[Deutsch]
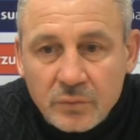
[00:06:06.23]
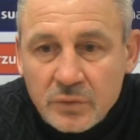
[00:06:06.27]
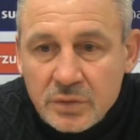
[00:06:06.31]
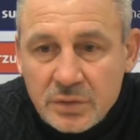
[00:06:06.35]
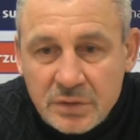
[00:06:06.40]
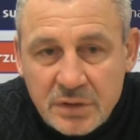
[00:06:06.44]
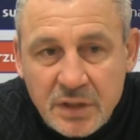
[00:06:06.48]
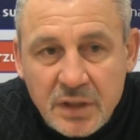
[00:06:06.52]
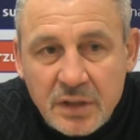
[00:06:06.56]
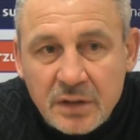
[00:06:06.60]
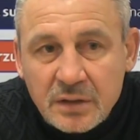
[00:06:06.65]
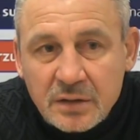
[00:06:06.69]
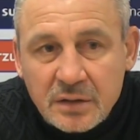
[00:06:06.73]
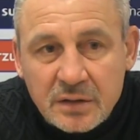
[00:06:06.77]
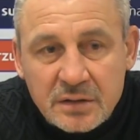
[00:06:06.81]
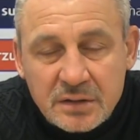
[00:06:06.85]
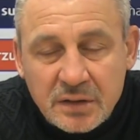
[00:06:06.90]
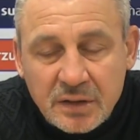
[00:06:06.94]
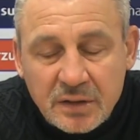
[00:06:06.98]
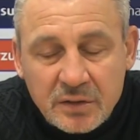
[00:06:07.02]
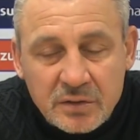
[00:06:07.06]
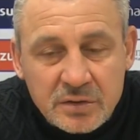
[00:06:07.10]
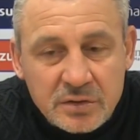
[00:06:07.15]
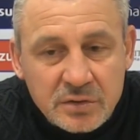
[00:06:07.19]
sehe ich
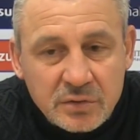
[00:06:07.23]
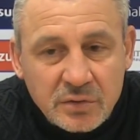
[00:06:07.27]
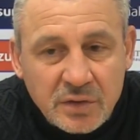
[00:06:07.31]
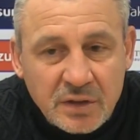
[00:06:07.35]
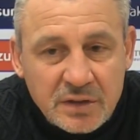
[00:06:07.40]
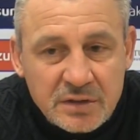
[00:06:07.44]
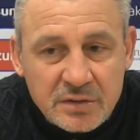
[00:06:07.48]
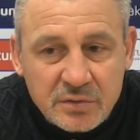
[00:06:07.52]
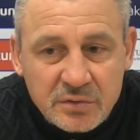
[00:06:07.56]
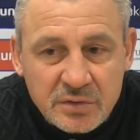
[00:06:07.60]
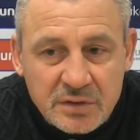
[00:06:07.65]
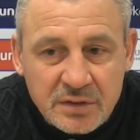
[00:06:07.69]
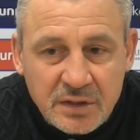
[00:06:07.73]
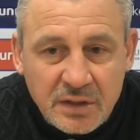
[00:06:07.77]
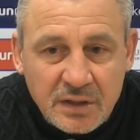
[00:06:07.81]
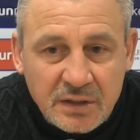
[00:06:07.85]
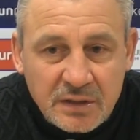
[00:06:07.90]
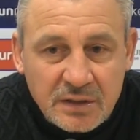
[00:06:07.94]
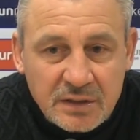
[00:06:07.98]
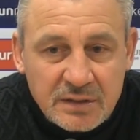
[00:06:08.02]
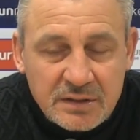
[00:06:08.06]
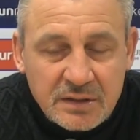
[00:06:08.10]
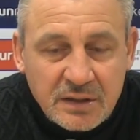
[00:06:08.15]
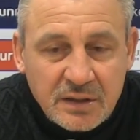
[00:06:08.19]
das auch so. Also sehe ich
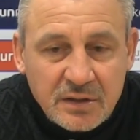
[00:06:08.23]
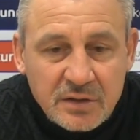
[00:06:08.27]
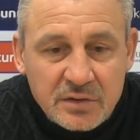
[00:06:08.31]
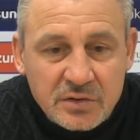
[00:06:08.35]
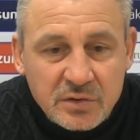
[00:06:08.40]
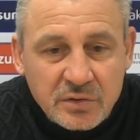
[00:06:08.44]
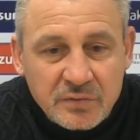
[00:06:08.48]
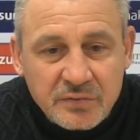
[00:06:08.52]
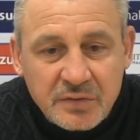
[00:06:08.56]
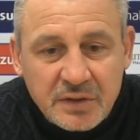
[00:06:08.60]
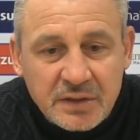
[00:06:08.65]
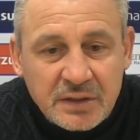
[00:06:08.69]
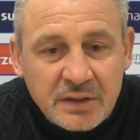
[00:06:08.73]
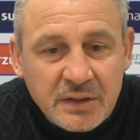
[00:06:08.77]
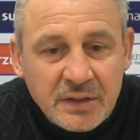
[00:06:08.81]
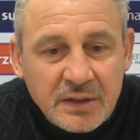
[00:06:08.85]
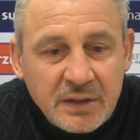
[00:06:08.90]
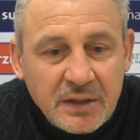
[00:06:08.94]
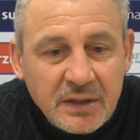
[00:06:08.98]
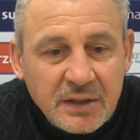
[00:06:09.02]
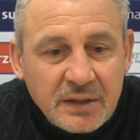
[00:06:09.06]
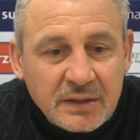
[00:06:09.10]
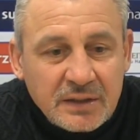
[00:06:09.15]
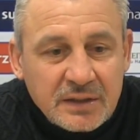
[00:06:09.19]
das auch so.
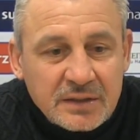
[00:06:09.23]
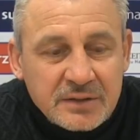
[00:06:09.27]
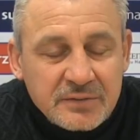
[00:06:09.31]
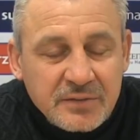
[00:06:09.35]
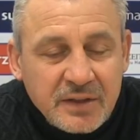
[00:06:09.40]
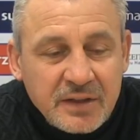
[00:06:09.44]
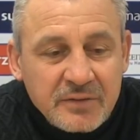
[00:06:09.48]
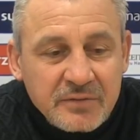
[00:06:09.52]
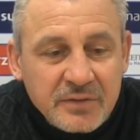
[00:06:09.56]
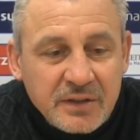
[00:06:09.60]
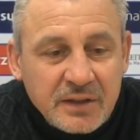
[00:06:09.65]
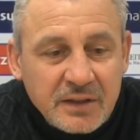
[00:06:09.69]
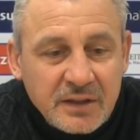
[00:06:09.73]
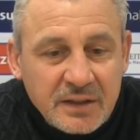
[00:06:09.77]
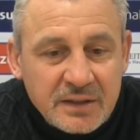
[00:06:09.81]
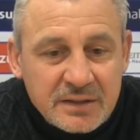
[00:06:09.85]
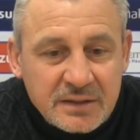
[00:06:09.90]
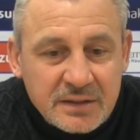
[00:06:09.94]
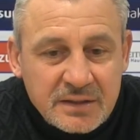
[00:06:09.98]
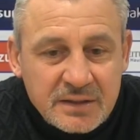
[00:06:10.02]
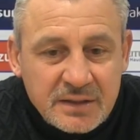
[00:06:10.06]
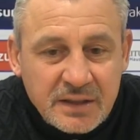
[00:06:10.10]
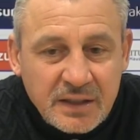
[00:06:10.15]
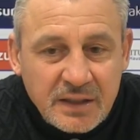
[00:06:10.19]
Das, weil wir
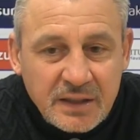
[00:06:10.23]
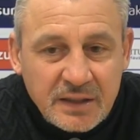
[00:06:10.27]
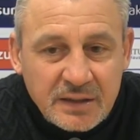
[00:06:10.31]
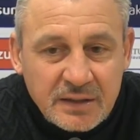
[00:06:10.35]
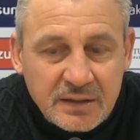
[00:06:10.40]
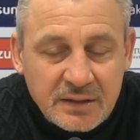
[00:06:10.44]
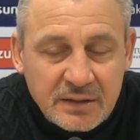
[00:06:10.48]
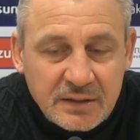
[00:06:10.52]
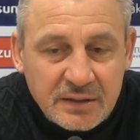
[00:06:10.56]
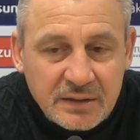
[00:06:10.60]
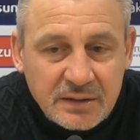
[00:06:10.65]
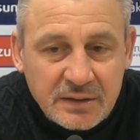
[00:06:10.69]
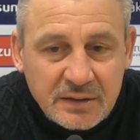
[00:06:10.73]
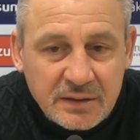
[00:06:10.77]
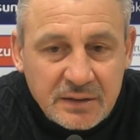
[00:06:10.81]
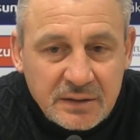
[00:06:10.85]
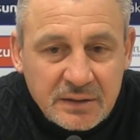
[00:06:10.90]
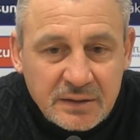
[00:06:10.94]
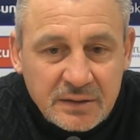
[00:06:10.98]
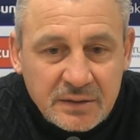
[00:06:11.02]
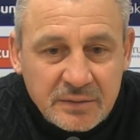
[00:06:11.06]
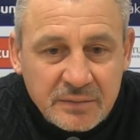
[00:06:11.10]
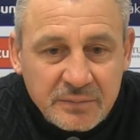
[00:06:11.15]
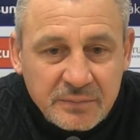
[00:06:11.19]
letzte Zeit äh,
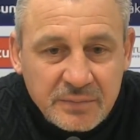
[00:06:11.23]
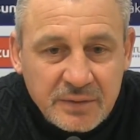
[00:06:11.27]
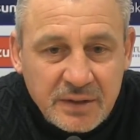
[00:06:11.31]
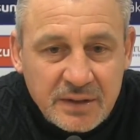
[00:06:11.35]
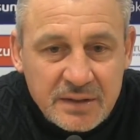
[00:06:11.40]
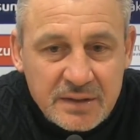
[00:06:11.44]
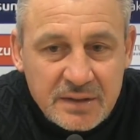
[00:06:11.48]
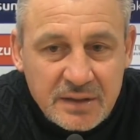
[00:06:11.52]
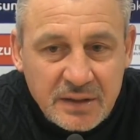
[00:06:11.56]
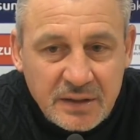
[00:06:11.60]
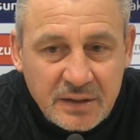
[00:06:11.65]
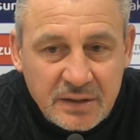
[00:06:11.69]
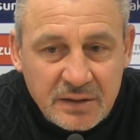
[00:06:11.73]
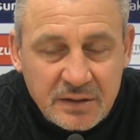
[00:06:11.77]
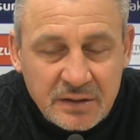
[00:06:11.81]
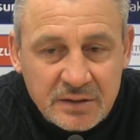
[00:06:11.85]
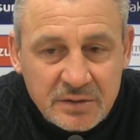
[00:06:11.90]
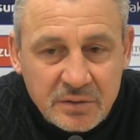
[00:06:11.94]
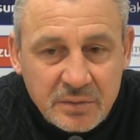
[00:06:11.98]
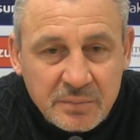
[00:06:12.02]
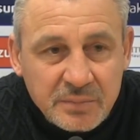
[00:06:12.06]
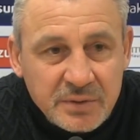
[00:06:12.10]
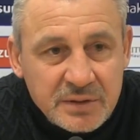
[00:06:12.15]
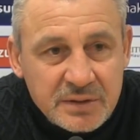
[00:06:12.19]
äh, tatsächlich
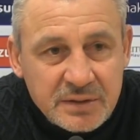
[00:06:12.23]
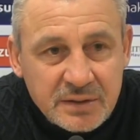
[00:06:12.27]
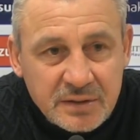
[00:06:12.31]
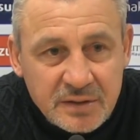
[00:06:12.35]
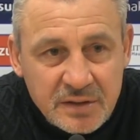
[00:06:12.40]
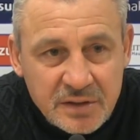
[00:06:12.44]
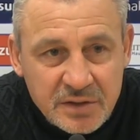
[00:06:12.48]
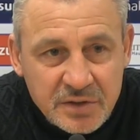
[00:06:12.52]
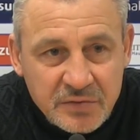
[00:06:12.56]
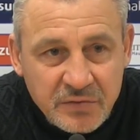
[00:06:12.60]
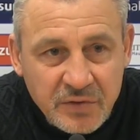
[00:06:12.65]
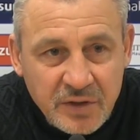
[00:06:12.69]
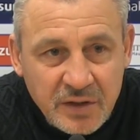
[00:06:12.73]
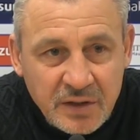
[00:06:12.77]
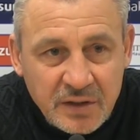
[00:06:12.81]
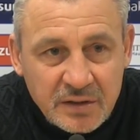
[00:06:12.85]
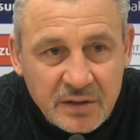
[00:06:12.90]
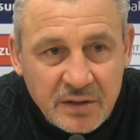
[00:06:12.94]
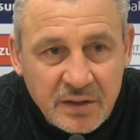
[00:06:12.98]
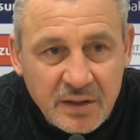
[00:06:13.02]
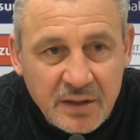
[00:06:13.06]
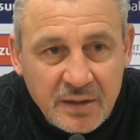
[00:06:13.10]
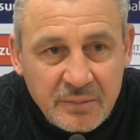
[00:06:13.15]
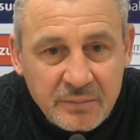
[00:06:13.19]
so ein bisschen
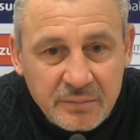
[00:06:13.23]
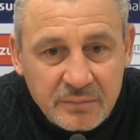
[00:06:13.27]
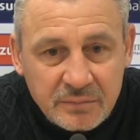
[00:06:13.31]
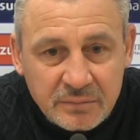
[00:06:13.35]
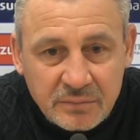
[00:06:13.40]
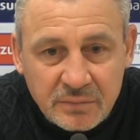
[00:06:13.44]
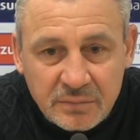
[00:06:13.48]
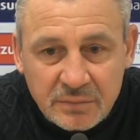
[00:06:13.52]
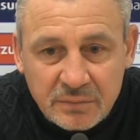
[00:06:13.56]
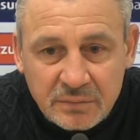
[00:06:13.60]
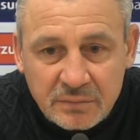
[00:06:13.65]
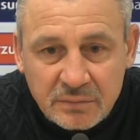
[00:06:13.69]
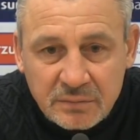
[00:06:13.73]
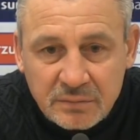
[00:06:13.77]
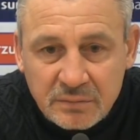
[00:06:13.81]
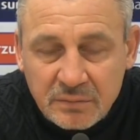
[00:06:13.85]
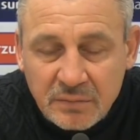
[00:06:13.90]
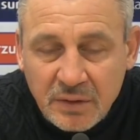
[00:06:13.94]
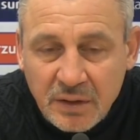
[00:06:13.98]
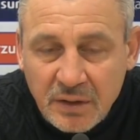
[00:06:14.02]
geschwächelt haben.